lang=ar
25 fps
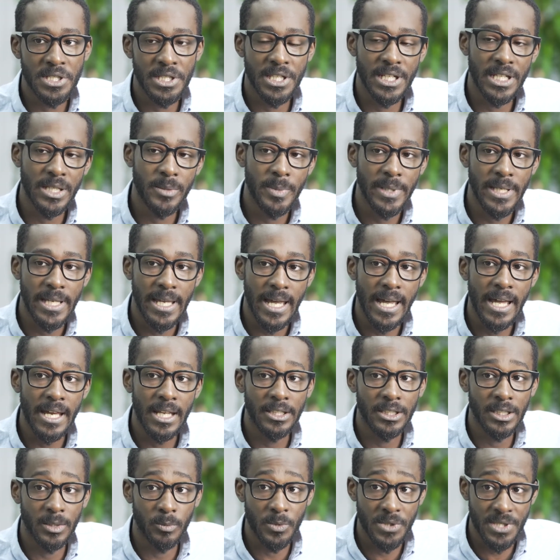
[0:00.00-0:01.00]
تدريبية
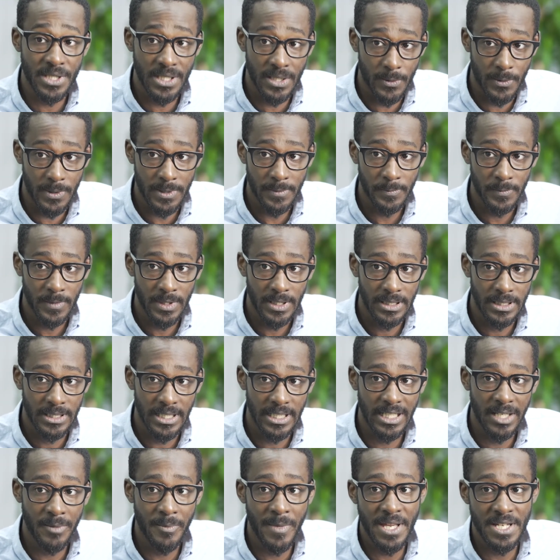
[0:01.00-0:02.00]
عالية المستوى
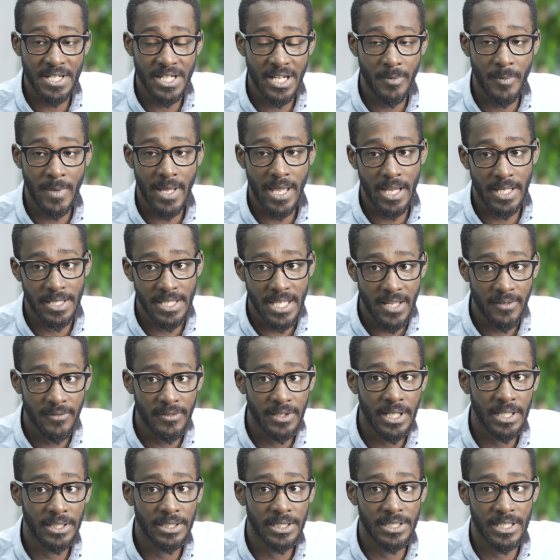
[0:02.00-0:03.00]
تتماشى مع
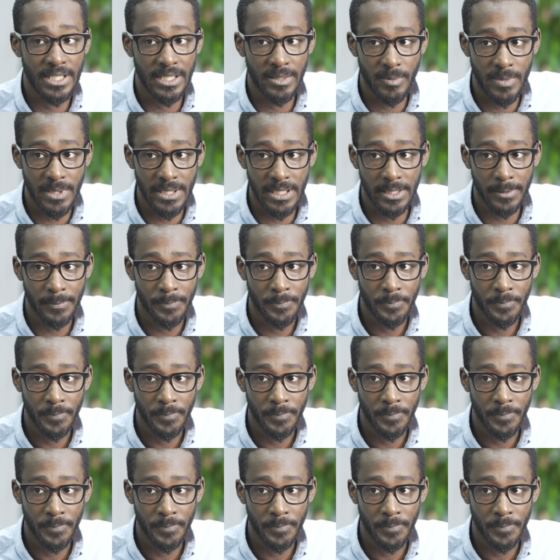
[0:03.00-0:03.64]
أهدافنا التدريبية.